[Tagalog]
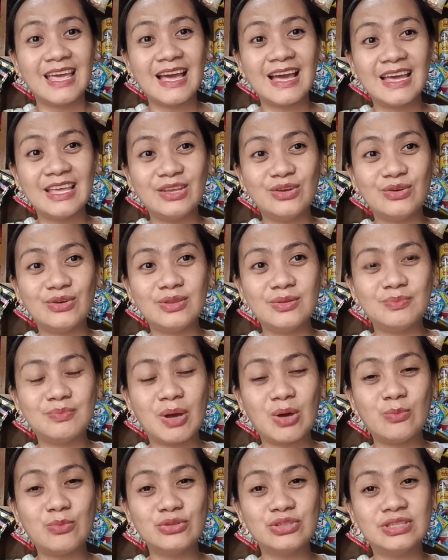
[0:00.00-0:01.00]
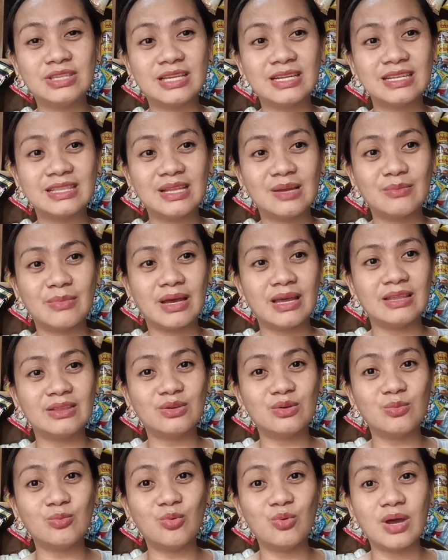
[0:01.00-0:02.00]
Kaya ngayon, paubos na rin naman.
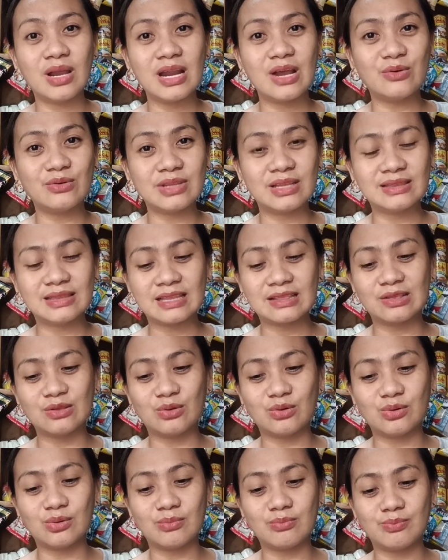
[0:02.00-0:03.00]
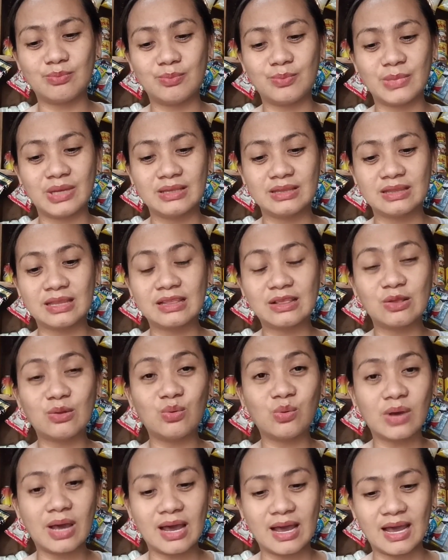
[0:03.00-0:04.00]
Kumuha lang ako ng tatlong,
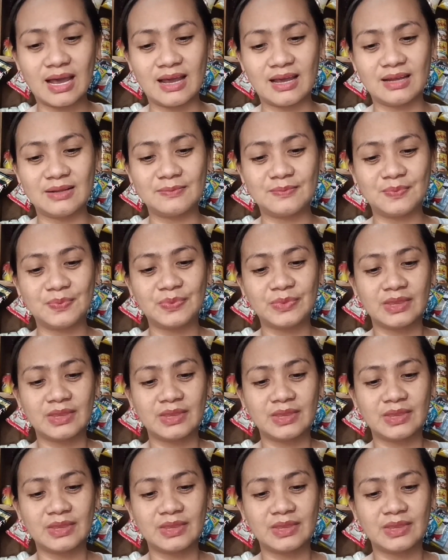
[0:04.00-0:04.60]
tatlong kaha.